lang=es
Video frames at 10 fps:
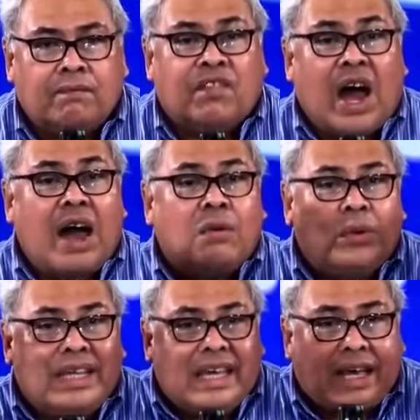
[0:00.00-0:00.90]

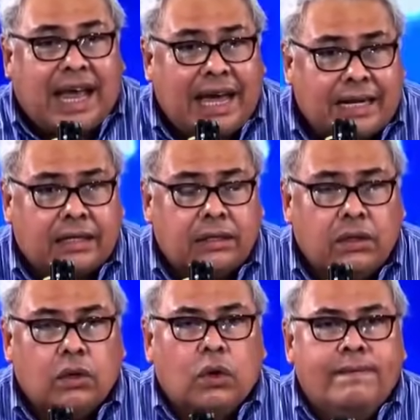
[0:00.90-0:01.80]

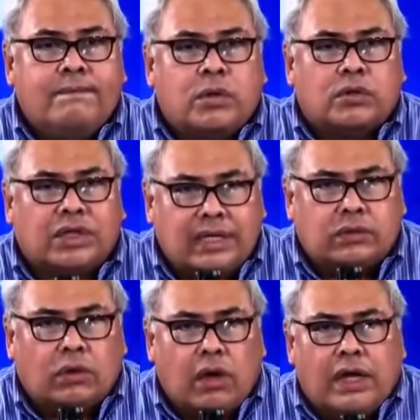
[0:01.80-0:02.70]
fabricar un
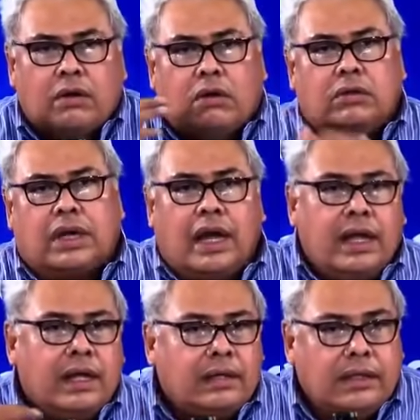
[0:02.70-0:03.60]
proceso en
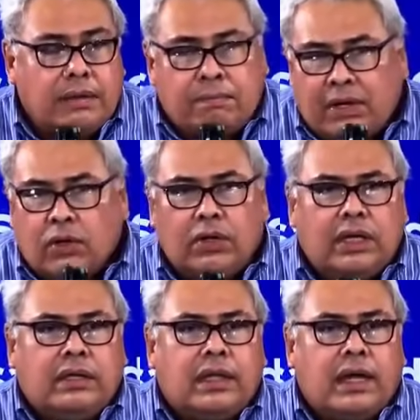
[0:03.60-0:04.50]
contra de
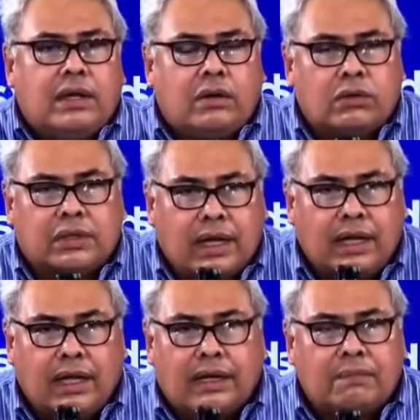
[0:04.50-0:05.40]
periodistas, en contra de